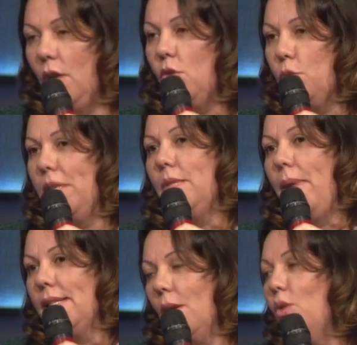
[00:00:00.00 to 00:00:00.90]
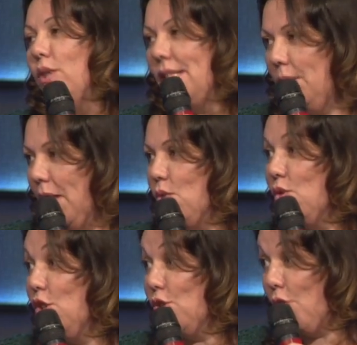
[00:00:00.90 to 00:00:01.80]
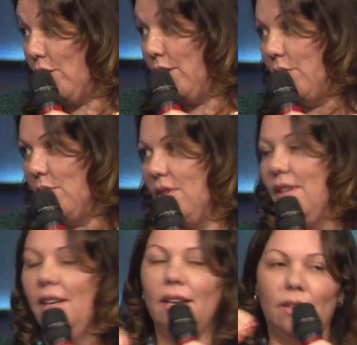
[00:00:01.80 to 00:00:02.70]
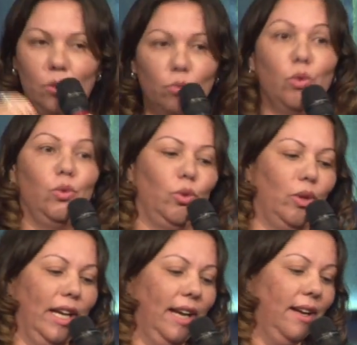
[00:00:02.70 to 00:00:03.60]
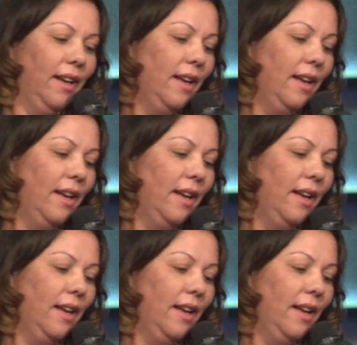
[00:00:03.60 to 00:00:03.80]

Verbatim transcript: dos principais acontecimentos históricos do mundo, né?